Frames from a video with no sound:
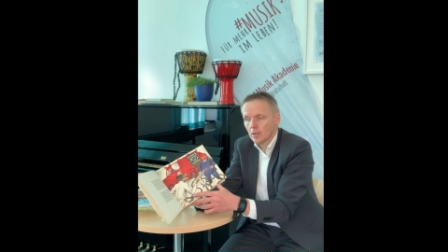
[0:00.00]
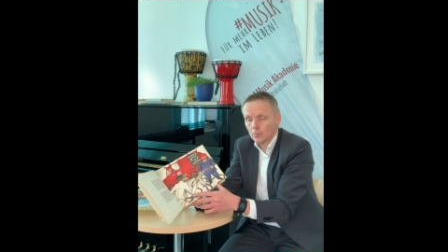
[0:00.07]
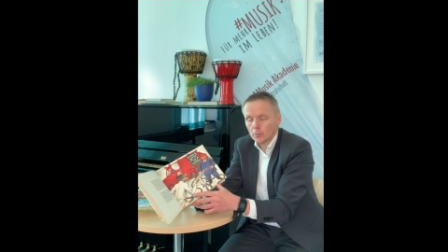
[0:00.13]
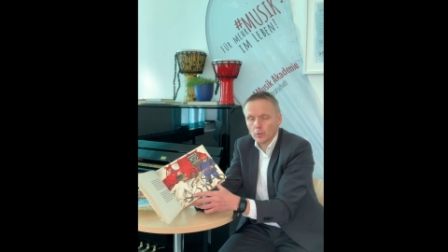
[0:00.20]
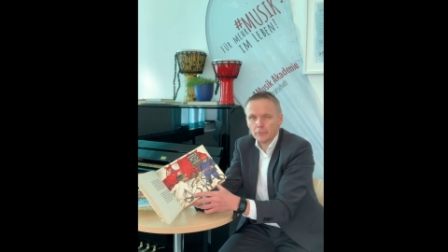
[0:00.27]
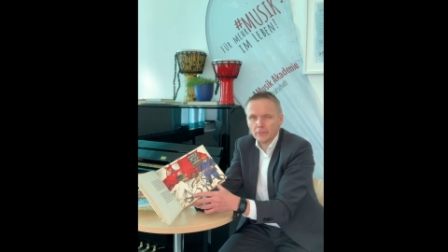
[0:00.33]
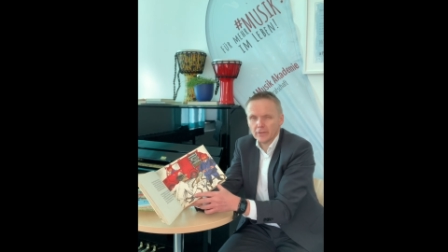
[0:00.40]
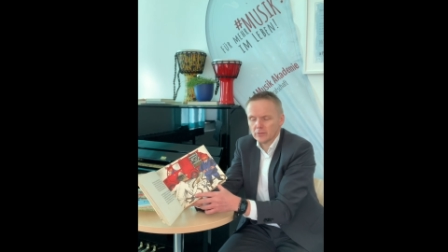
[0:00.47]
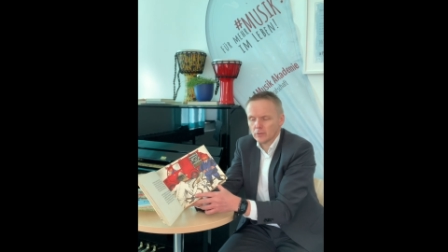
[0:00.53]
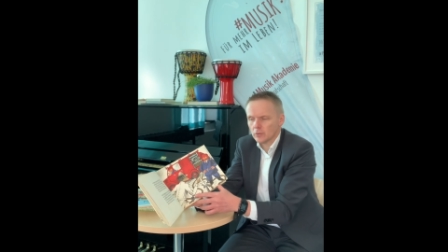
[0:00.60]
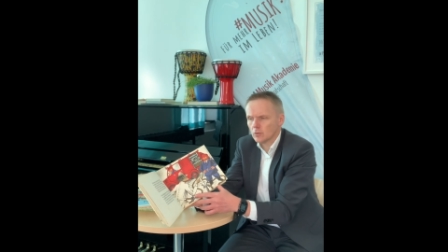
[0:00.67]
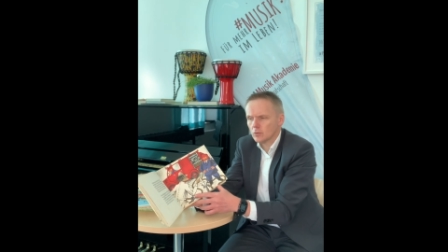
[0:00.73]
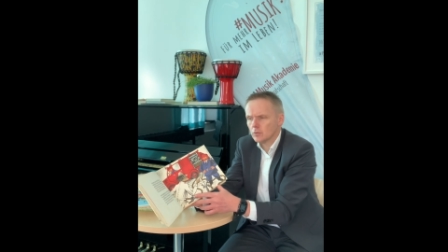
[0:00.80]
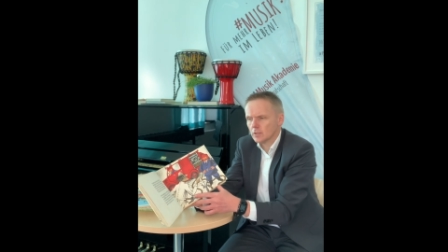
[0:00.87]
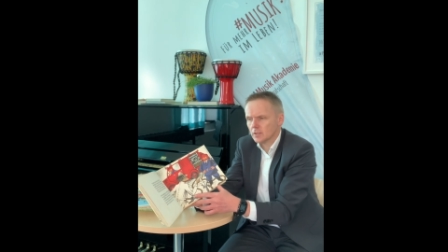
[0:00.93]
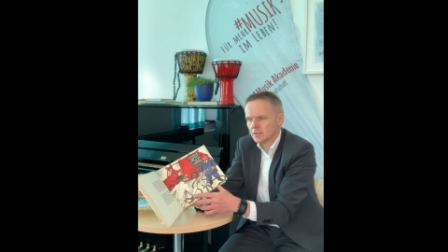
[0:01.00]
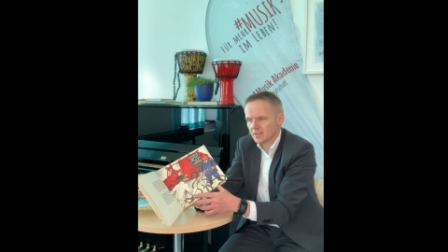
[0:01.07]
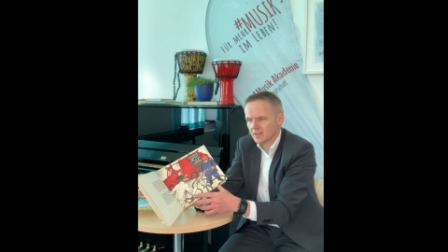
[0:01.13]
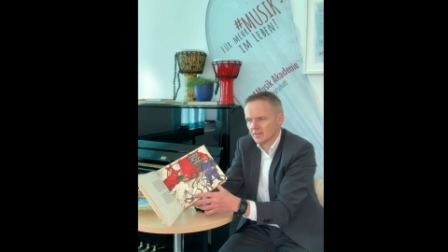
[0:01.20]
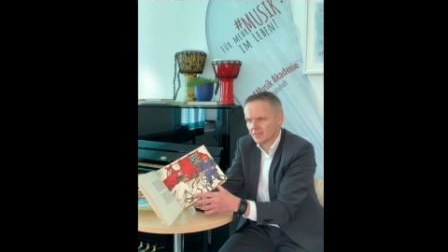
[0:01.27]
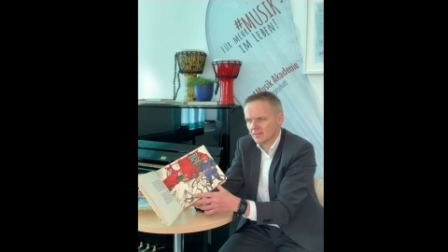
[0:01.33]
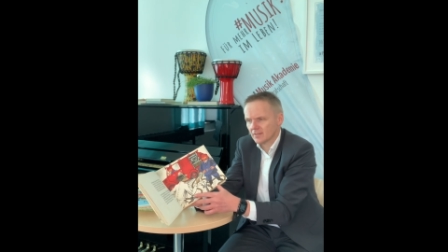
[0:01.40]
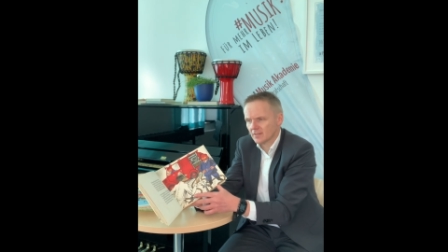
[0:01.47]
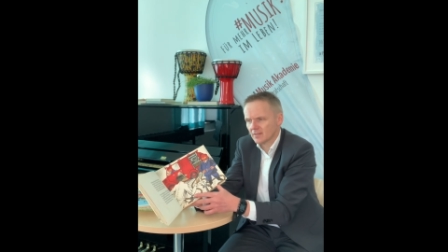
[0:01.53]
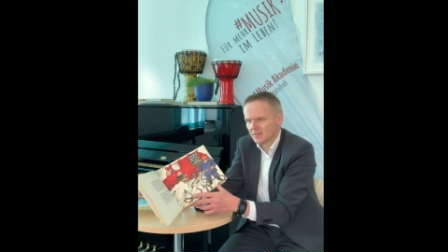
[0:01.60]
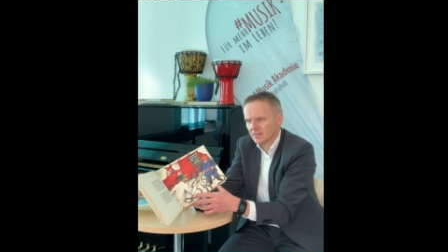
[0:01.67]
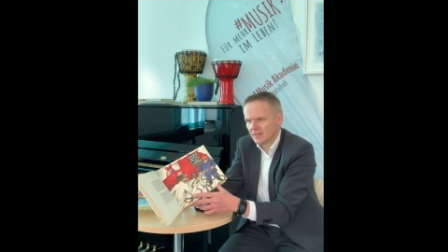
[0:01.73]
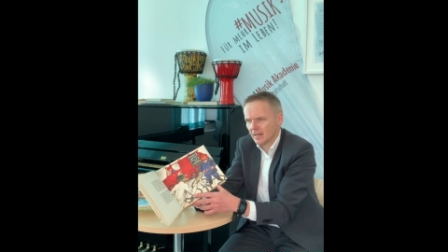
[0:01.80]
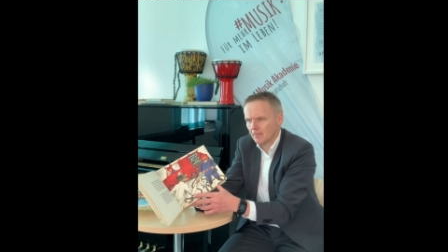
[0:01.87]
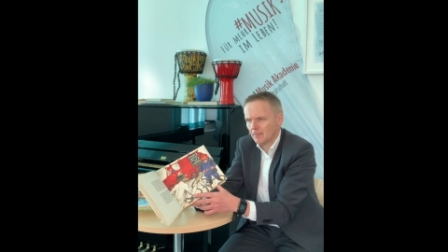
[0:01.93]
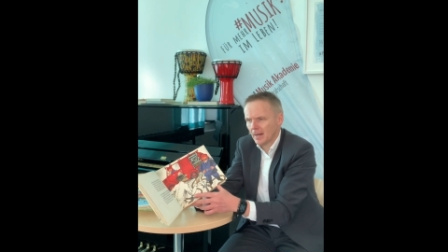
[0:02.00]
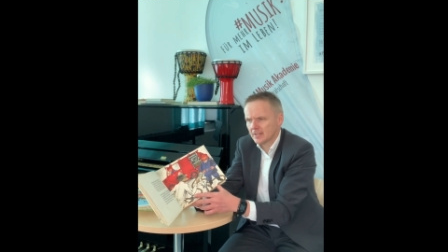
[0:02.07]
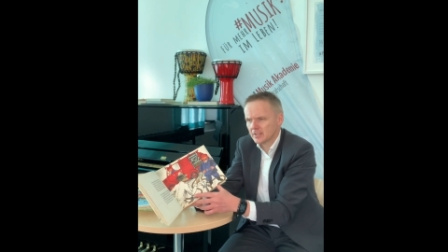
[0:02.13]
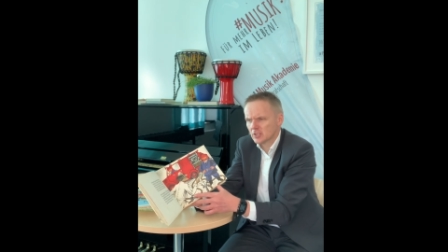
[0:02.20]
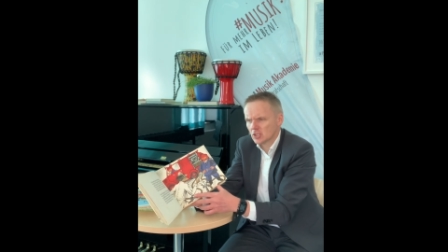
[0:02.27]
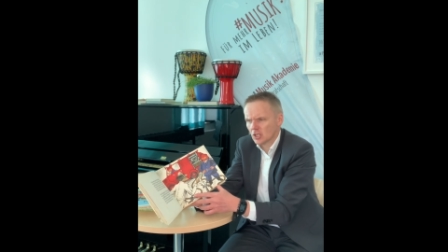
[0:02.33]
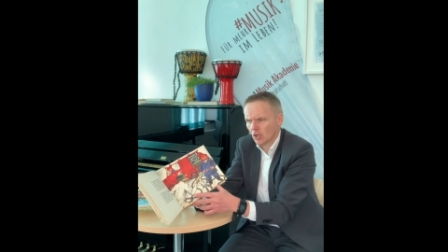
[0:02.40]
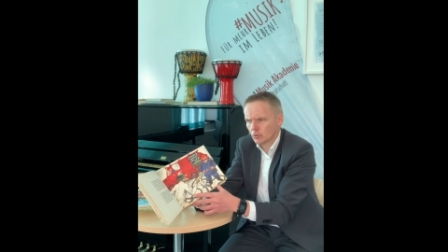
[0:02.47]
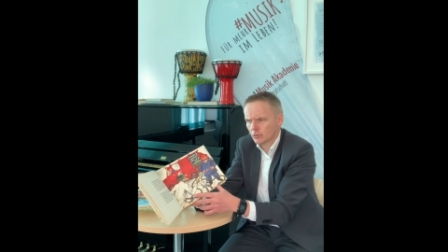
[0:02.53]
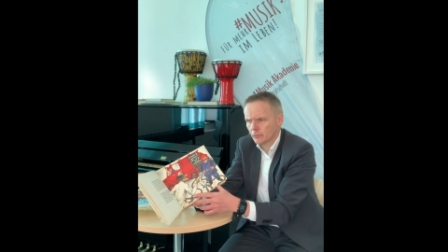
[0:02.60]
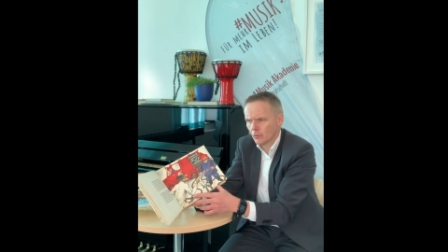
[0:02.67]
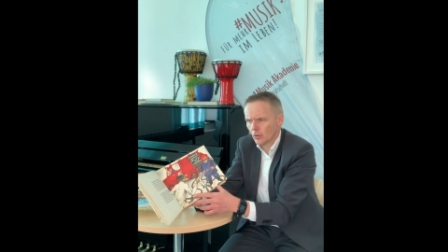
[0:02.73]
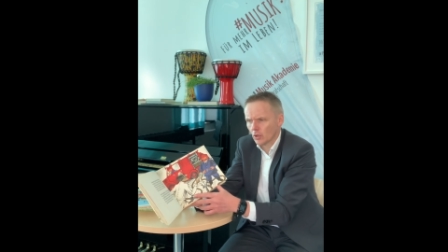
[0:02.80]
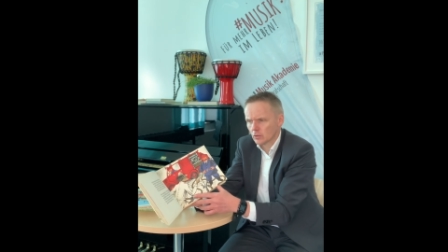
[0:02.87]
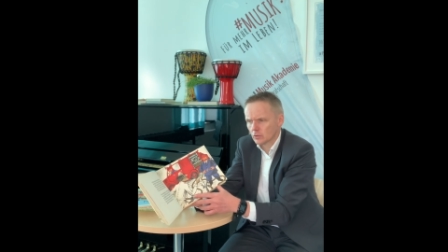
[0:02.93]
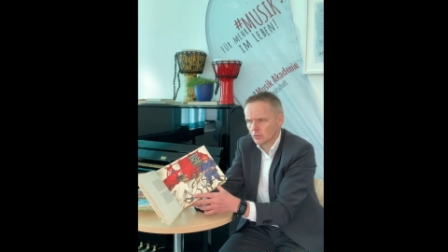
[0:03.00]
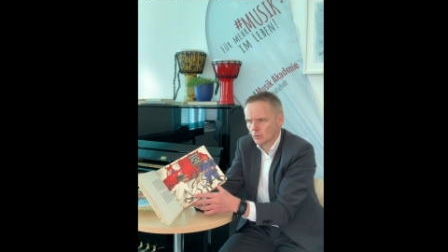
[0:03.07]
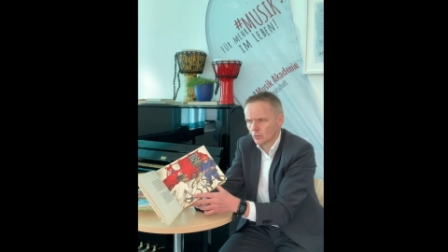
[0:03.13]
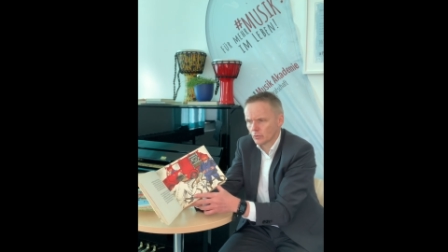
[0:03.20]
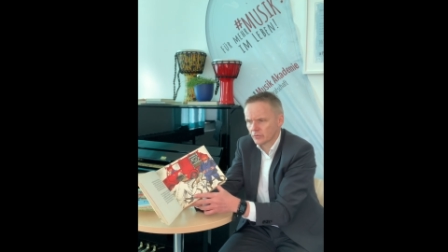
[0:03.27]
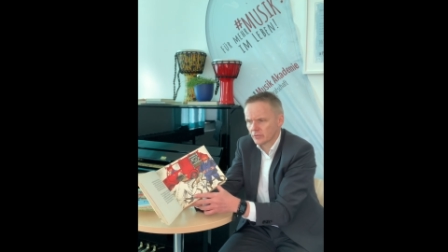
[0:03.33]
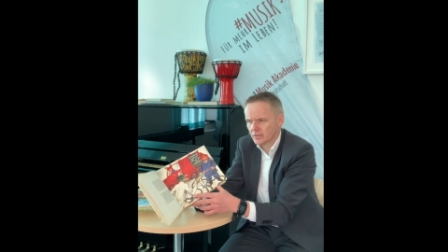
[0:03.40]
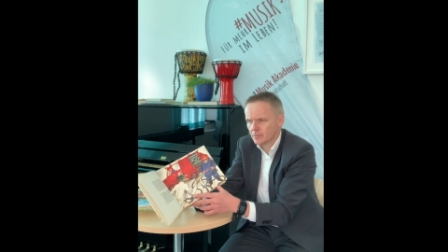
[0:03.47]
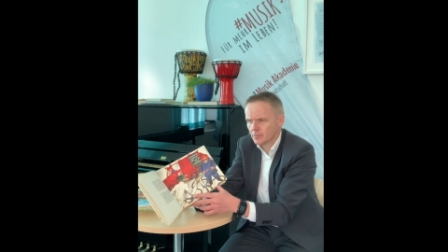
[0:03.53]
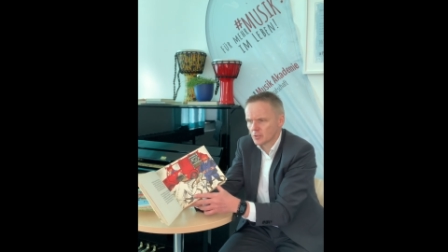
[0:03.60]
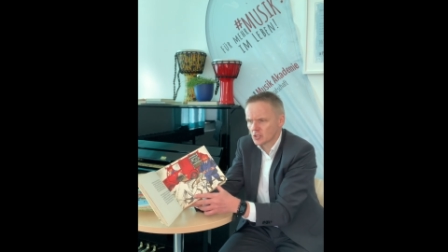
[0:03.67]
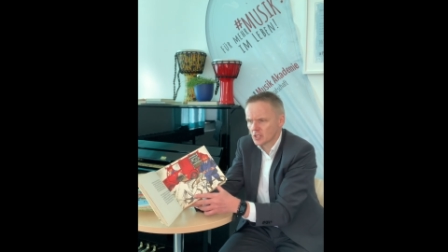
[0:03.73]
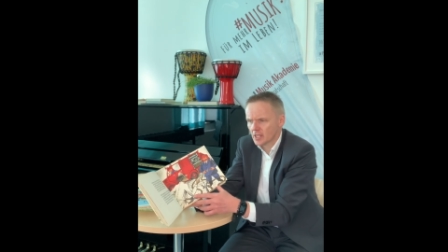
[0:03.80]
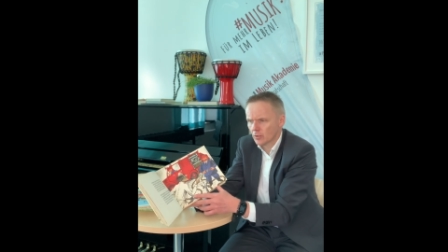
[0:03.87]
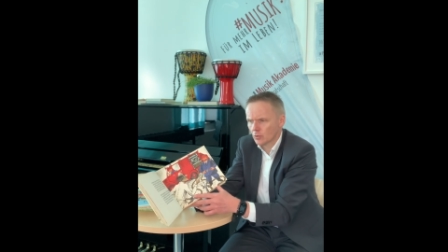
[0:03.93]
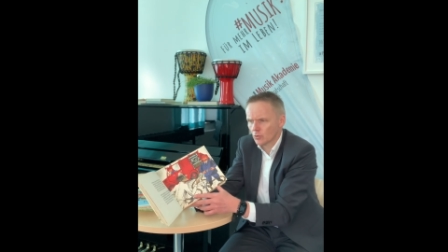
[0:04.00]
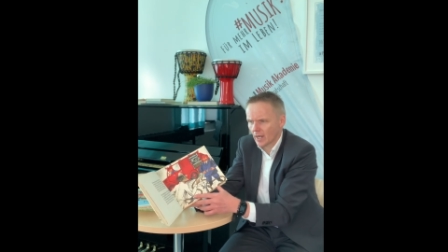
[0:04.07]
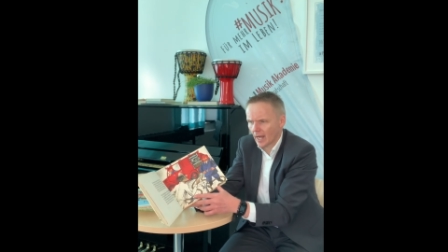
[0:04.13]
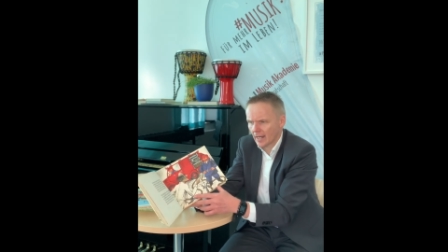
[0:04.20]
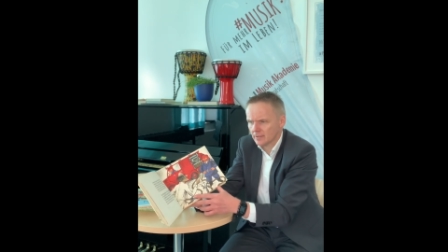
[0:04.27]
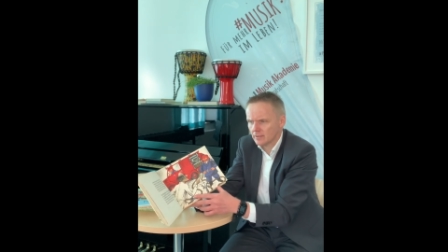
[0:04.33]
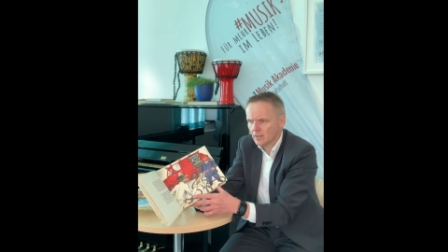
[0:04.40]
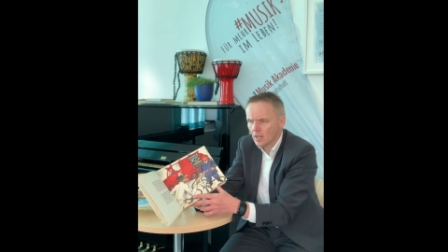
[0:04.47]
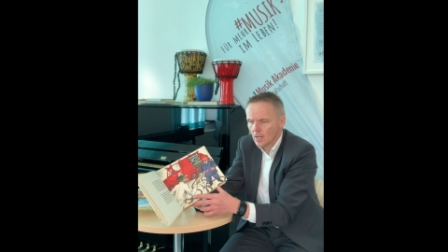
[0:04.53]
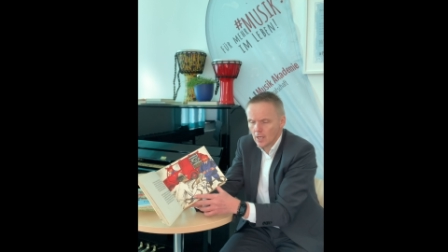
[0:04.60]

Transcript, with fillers: Professor Kunkelt ist's, der Mann schaut wortlos die Bescherung an,